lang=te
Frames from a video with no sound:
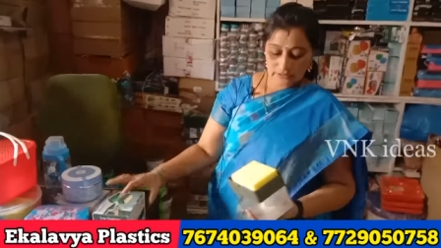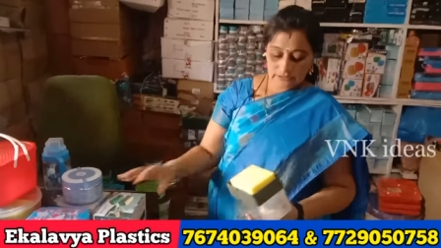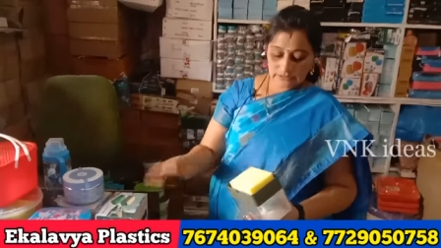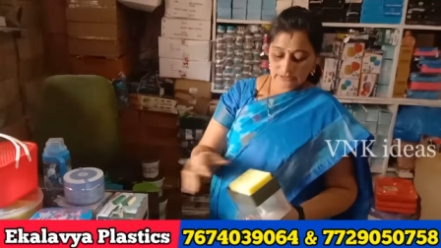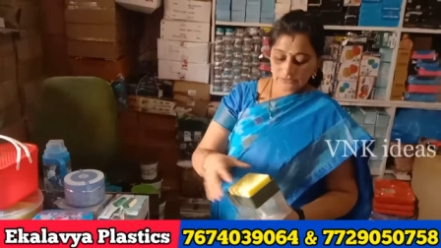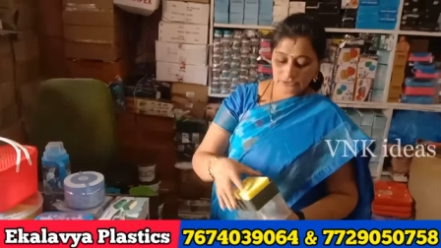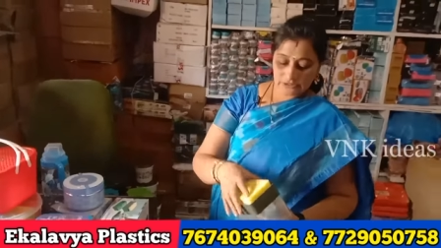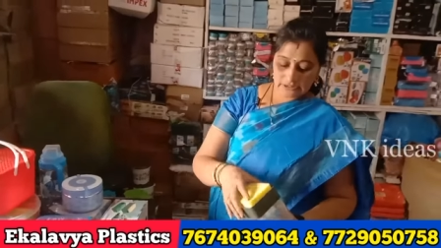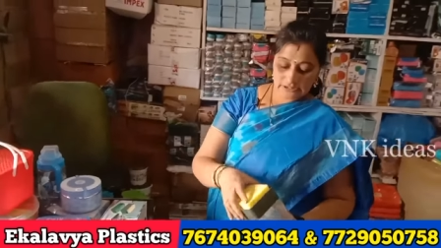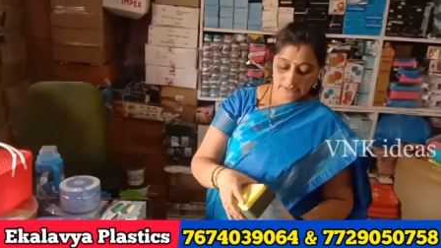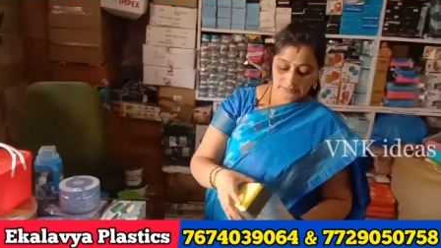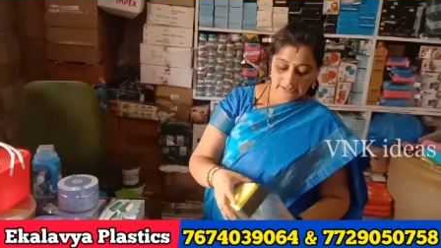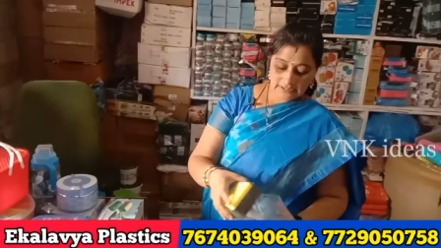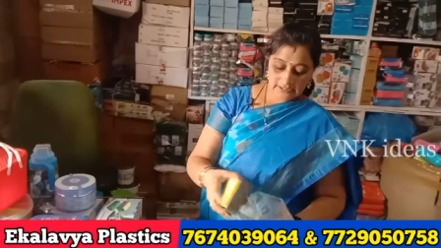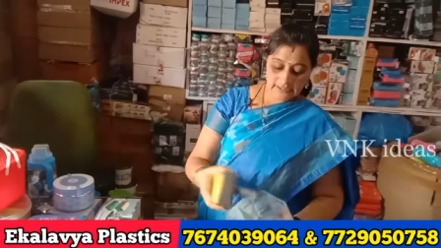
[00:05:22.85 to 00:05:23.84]
ఇది వచ్చేసి
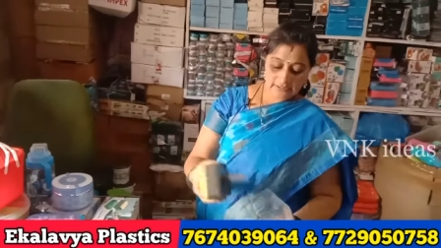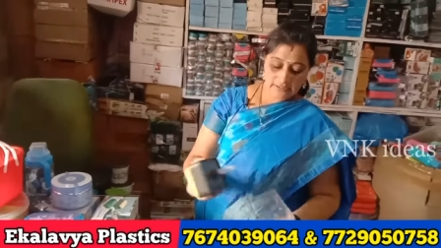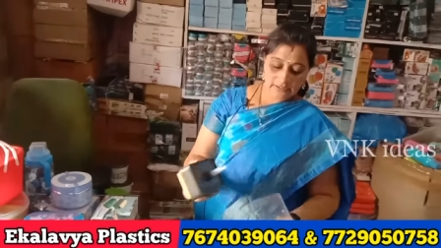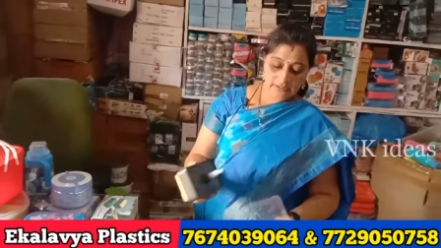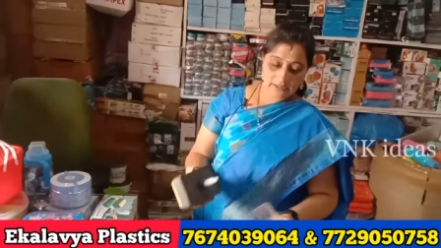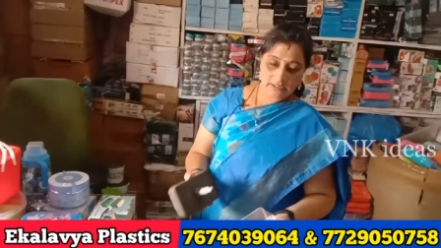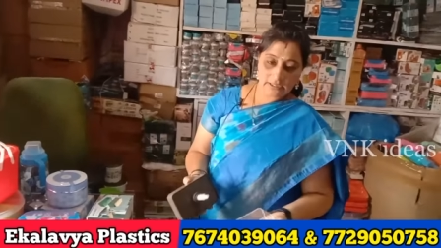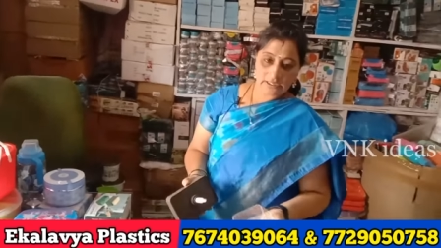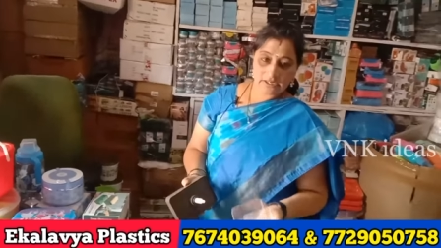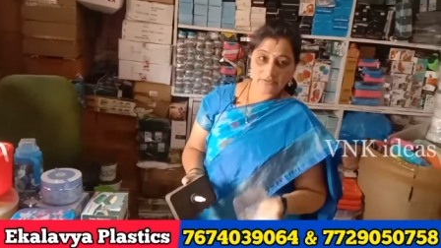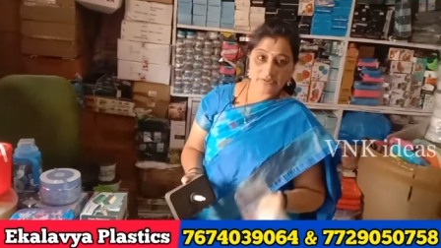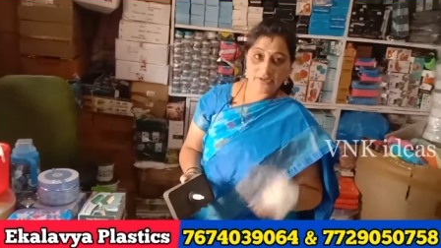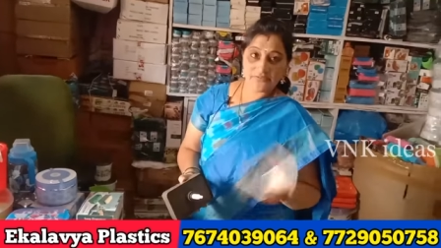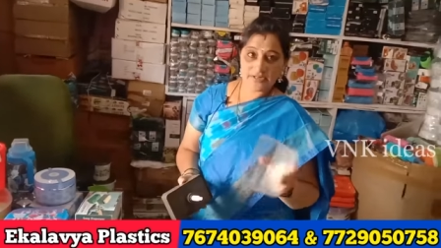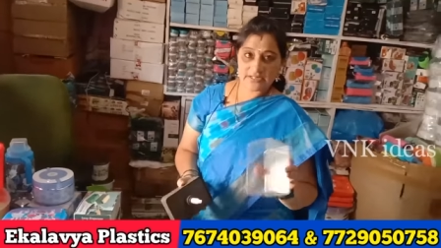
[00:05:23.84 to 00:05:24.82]
మనకి ఏంటంటే
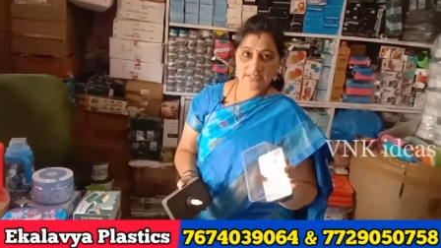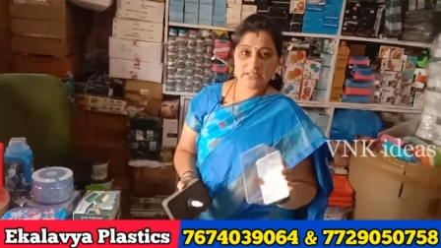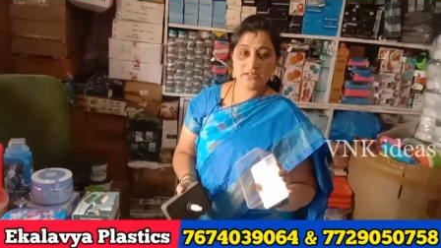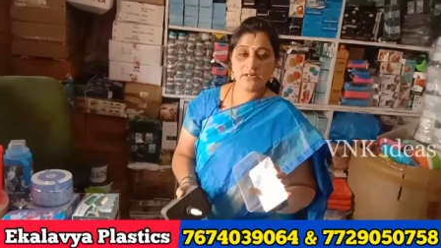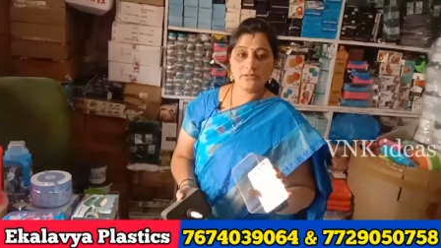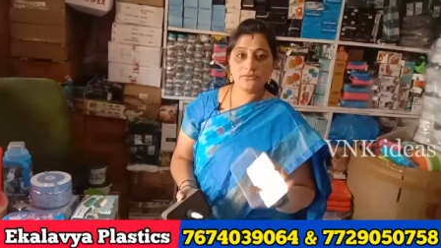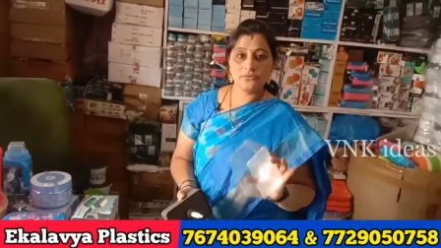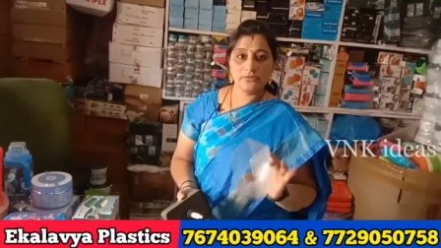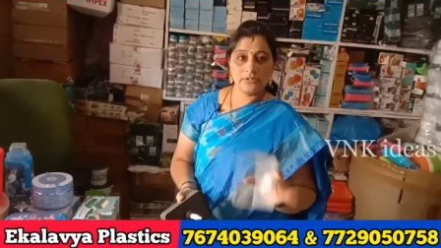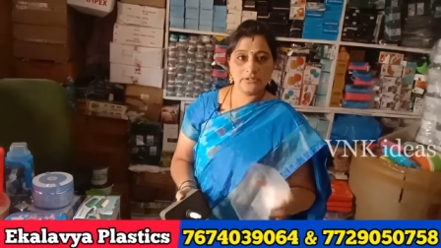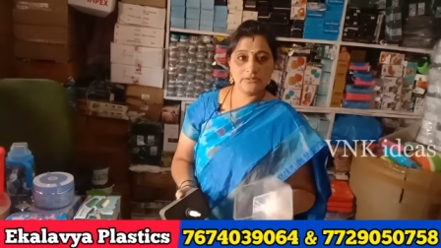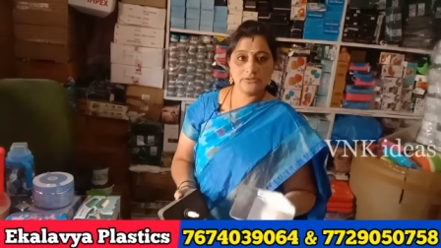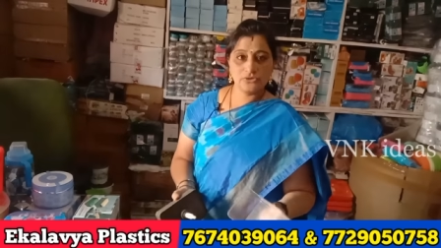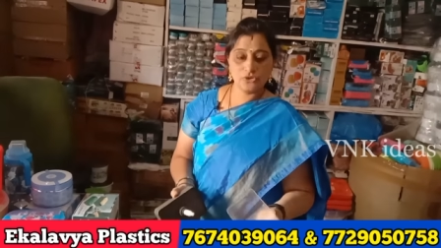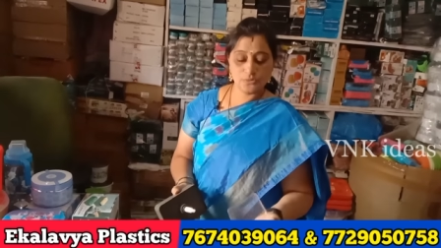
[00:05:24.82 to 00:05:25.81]
లిక్విడ్ వేస్ట్ కాకుండా
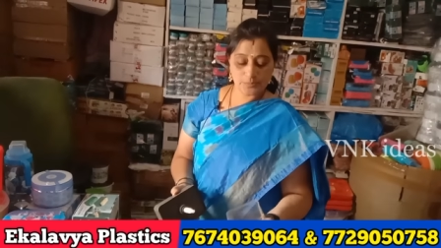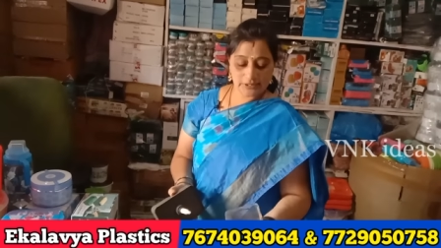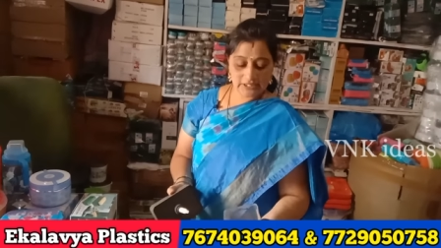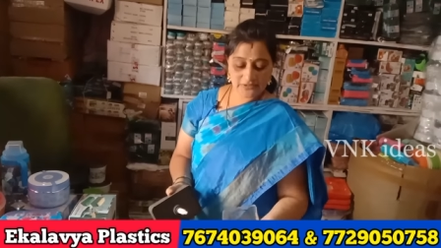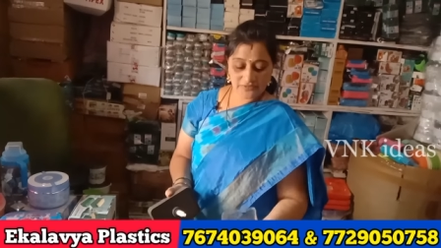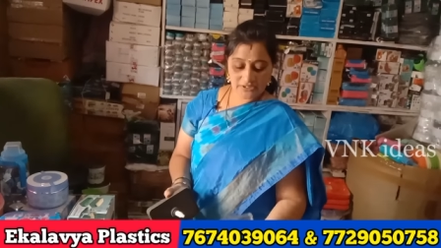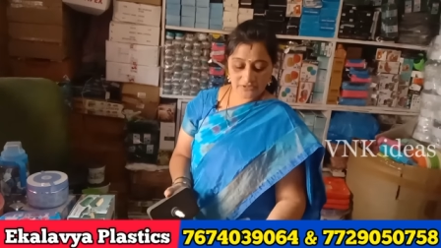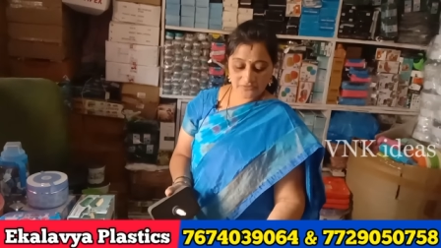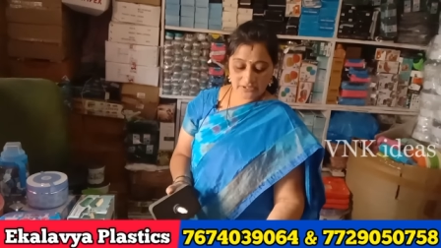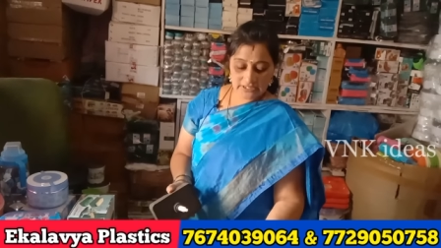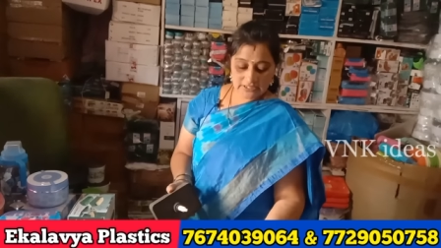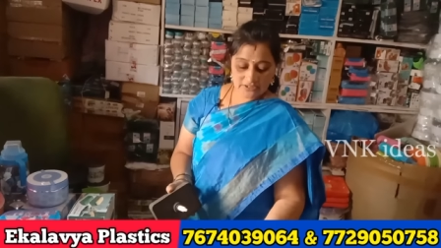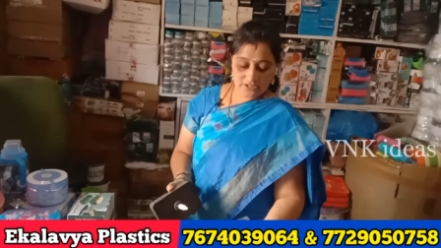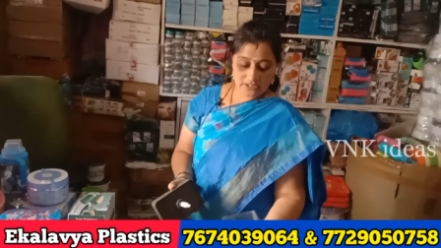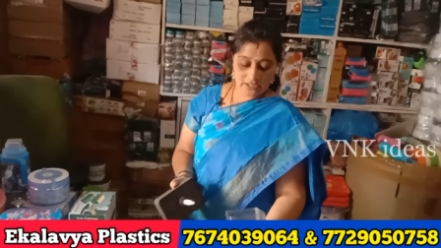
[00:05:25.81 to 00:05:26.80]
సోప్ లిక్విడ్
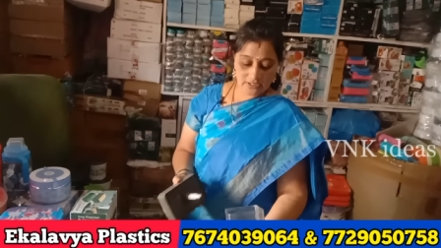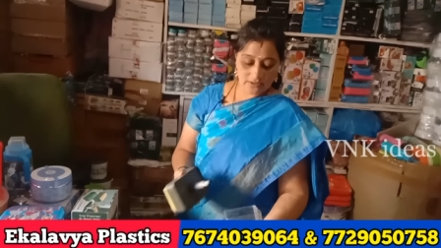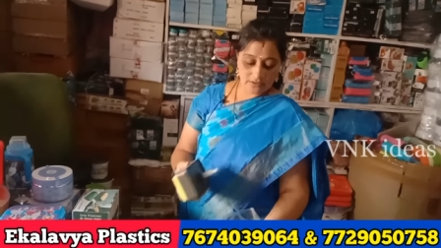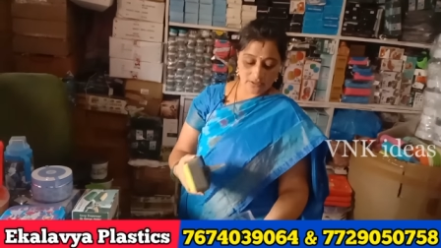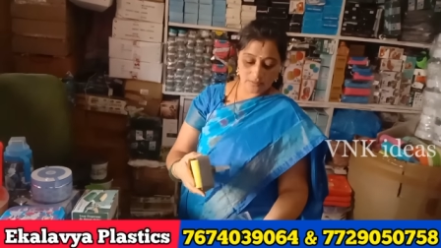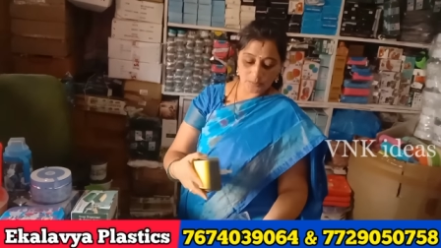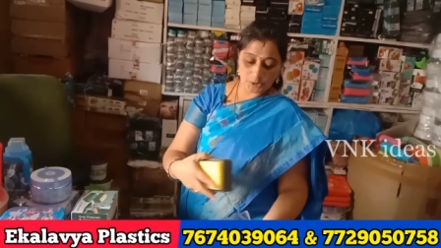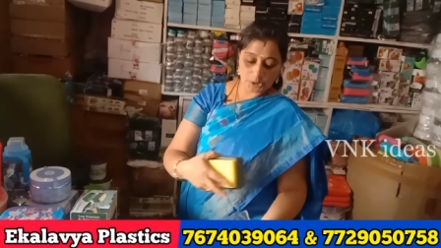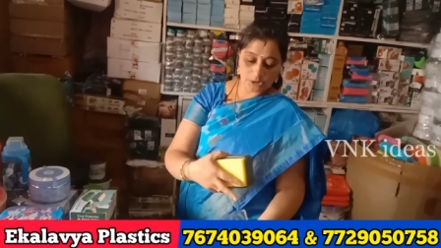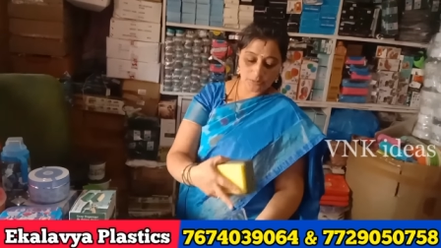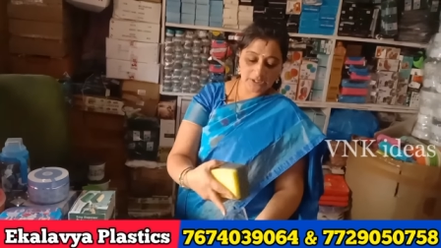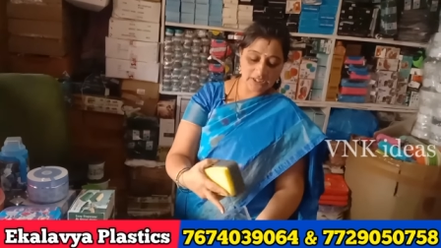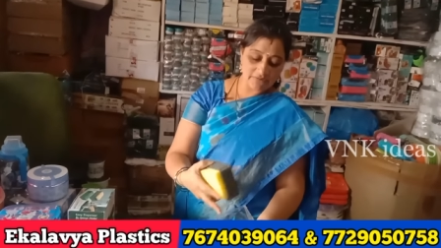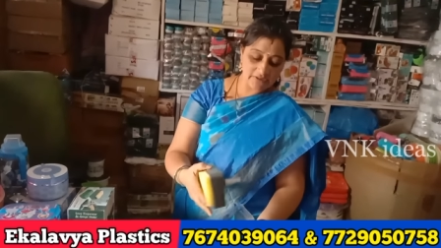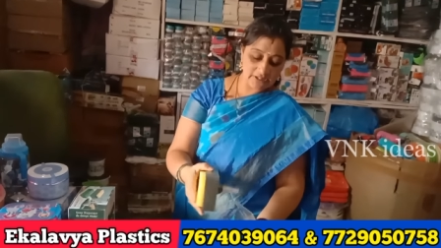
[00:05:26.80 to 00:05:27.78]
వేస్ట్ కాకుండా మొత్తం
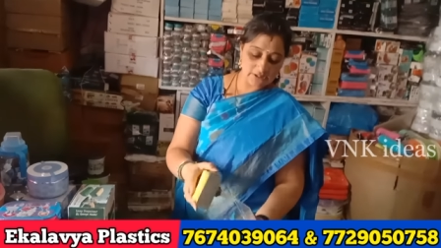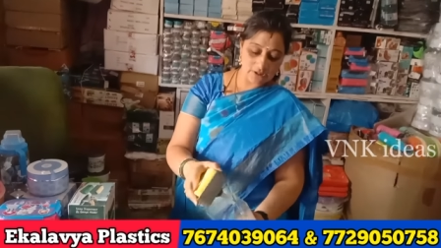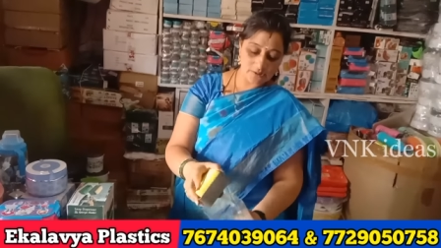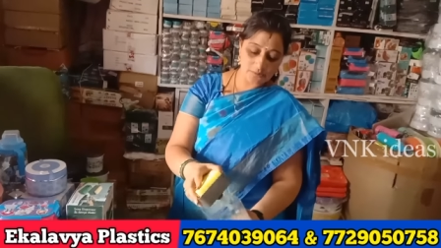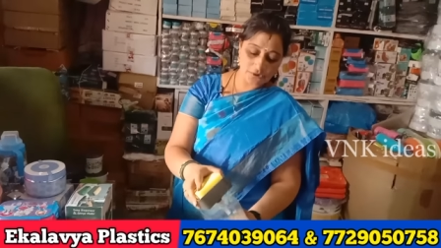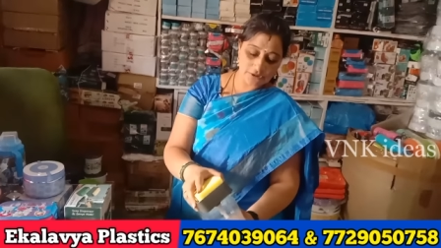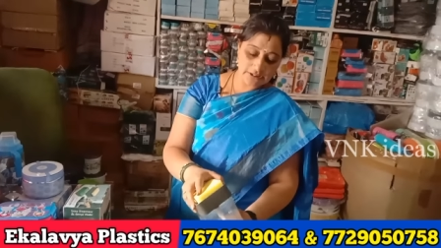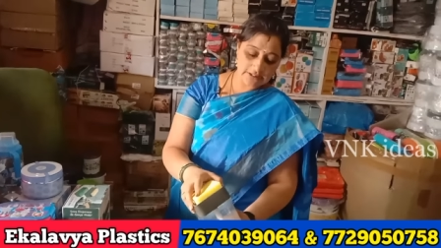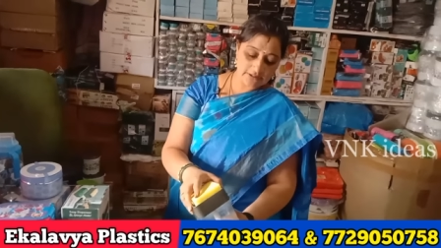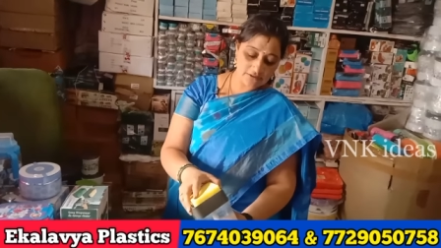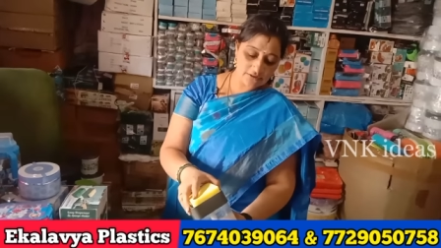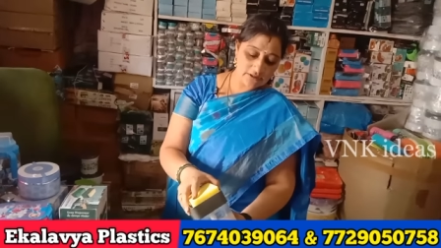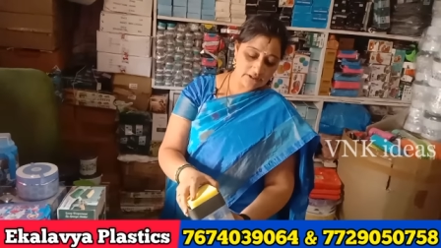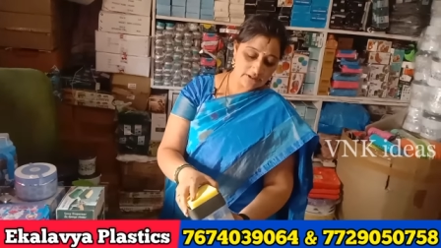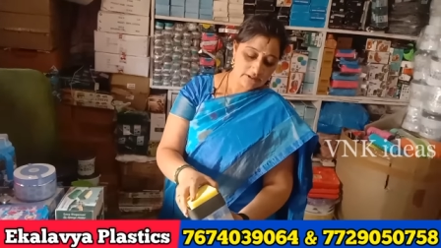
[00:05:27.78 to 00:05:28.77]
లిక్విడ్ ఇందులో
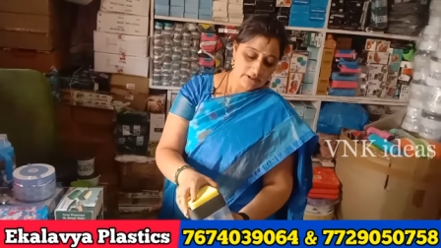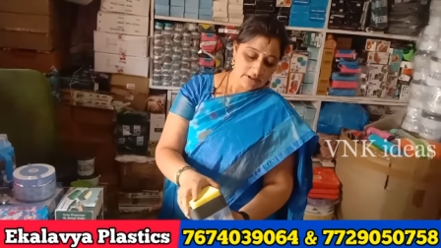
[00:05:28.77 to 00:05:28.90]
పోసేసుకొని